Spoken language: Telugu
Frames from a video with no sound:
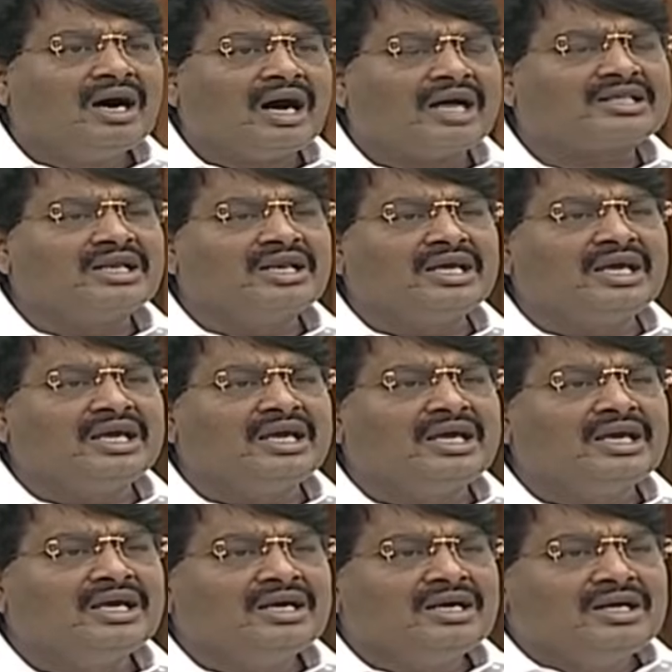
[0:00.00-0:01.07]
అతనికి
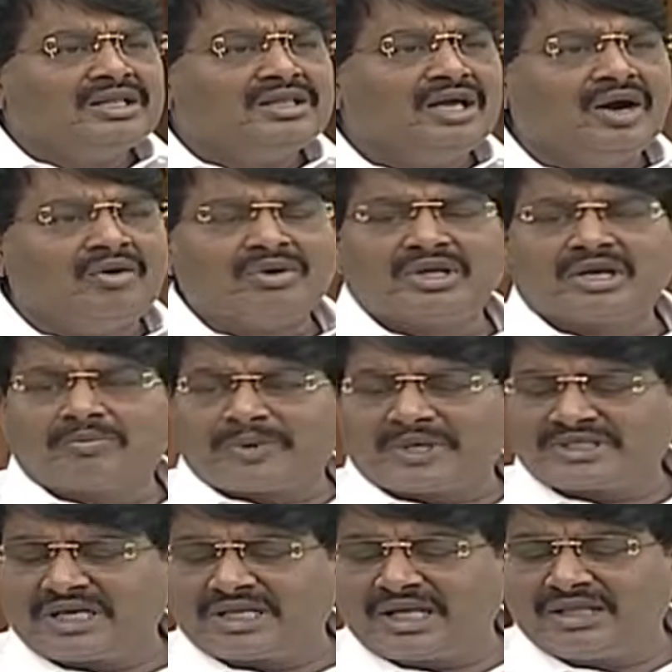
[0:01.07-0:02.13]
దేవుడి దేవుడు
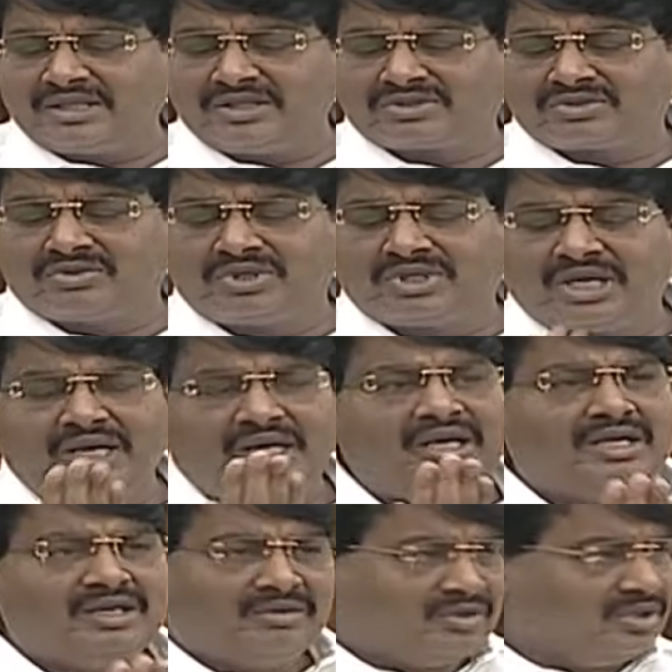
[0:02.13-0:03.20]
ప్రసాదాలు తీసుకుంటే
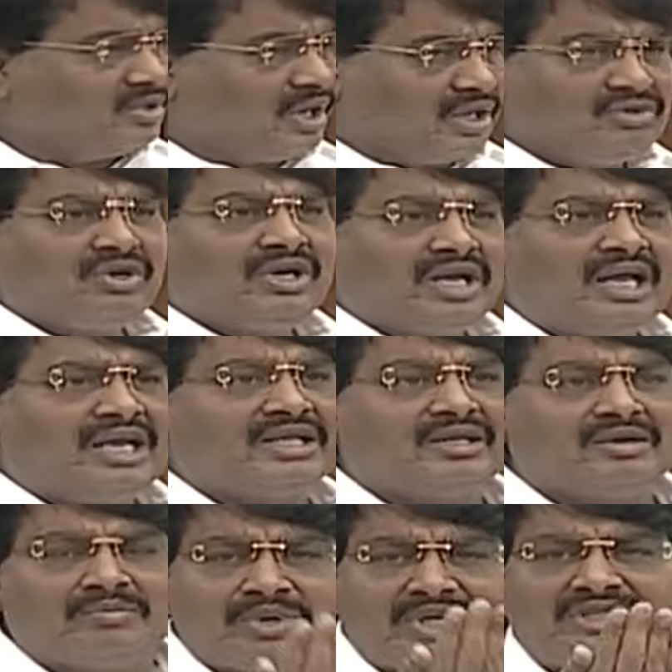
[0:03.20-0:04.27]
అందరూ వినాలి ఇది
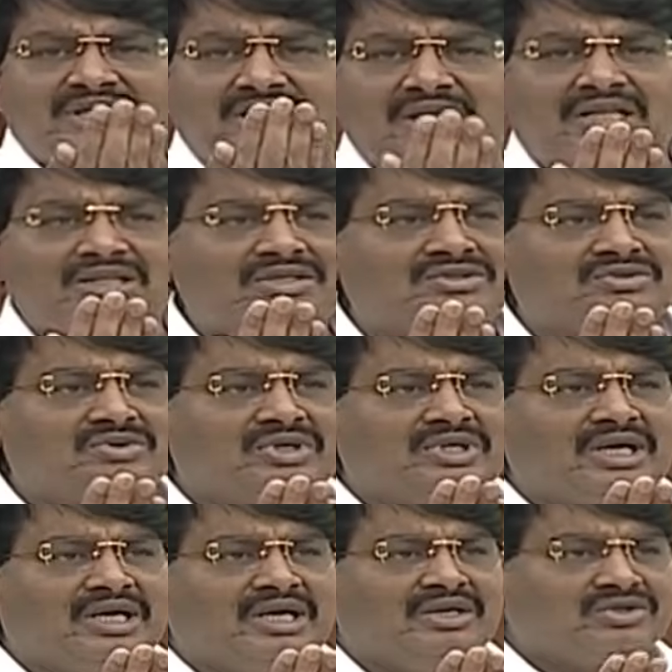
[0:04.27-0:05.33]
ప్రసాదాలు
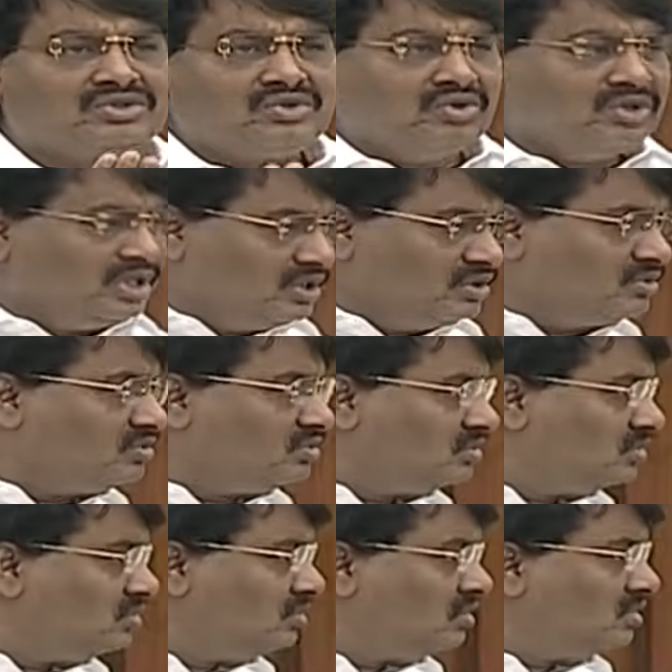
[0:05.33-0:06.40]
తీసుకుంటే షూ దీడు
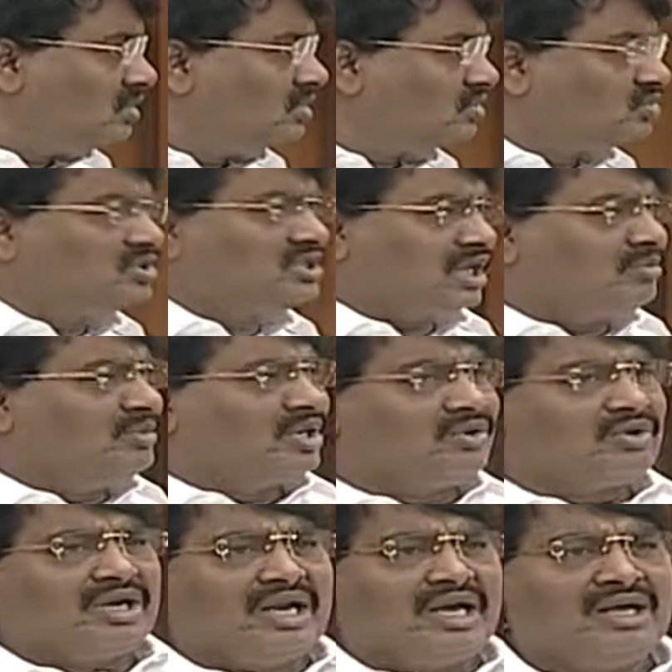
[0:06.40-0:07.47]
చూశారు మీరు
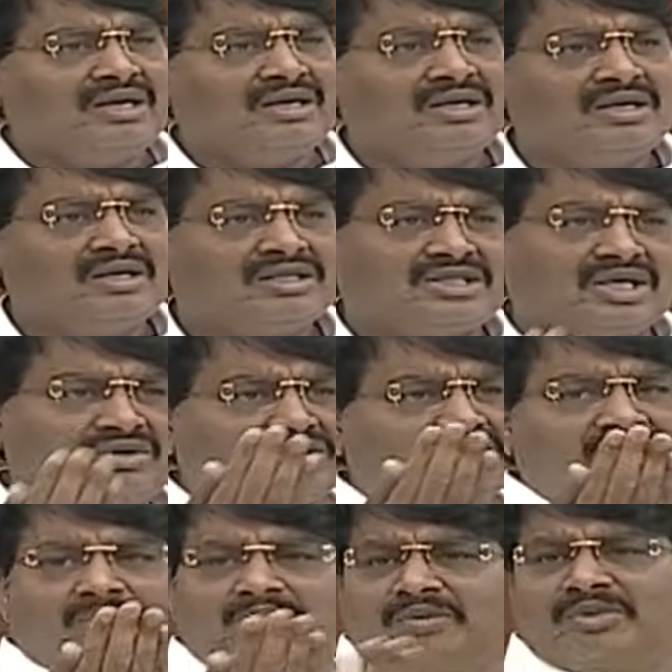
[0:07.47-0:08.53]
ఎవరైనా
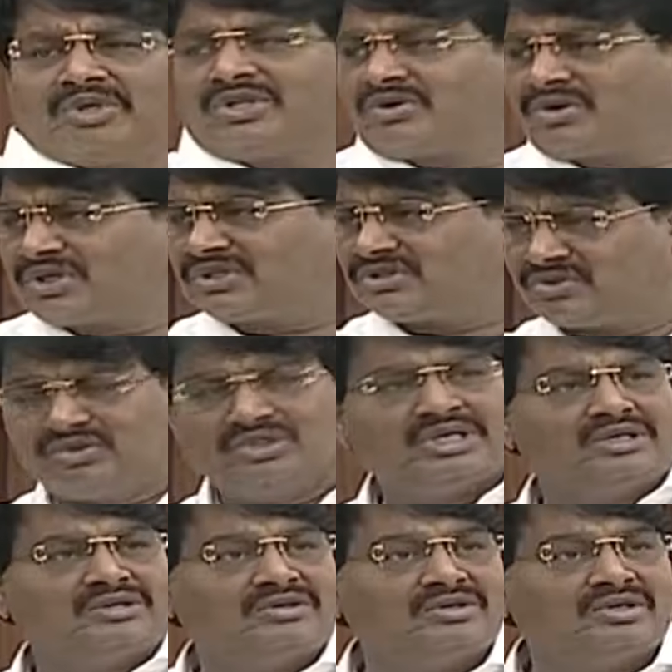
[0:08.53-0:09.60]
శంకుస్థాపన పోతే కూడా షూ
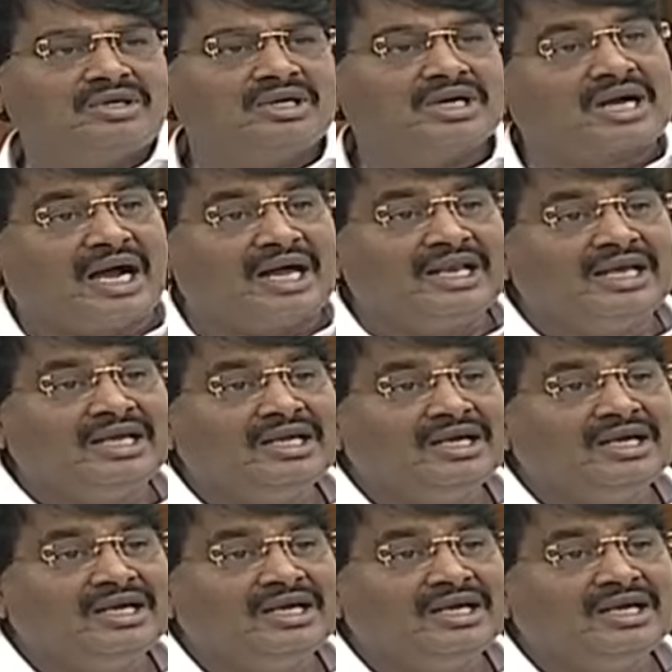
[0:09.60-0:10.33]
దీడు కానీ